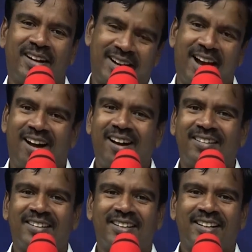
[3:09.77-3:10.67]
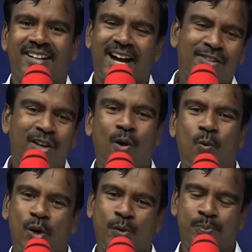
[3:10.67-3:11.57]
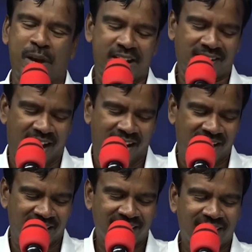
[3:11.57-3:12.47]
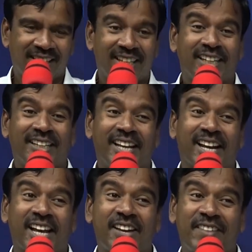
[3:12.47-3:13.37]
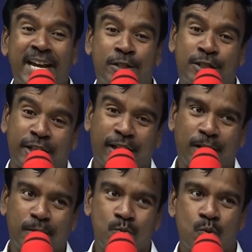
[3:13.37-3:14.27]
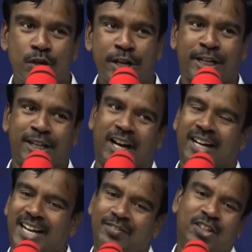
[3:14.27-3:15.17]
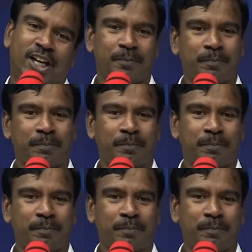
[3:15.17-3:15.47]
ஆனா அதுல ஒரு பெயர் தான் நிறைவேற்றி முடிக்கிற கத்த